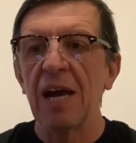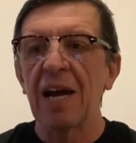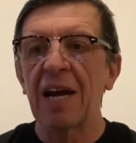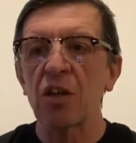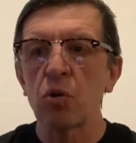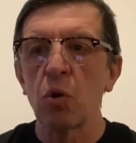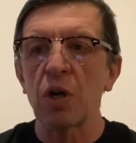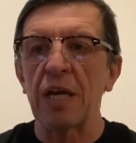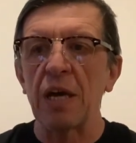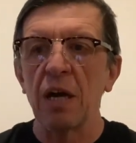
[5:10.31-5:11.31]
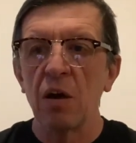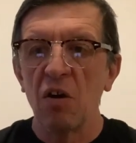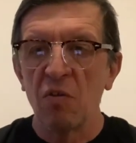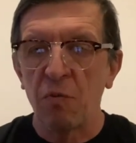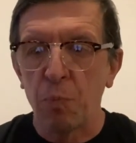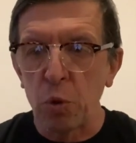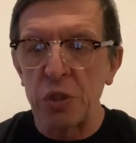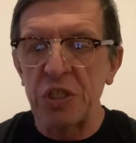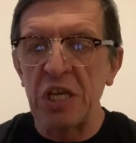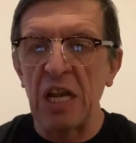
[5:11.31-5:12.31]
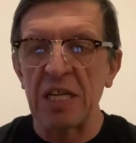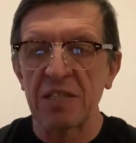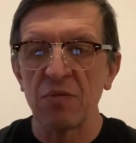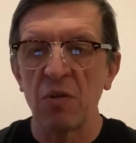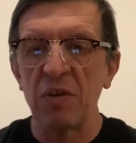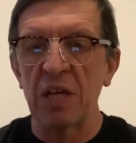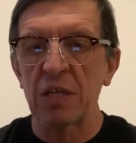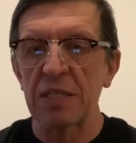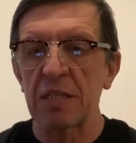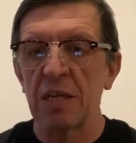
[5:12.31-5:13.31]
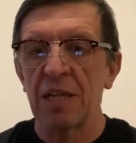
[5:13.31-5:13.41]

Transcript: которые впустили свой вирус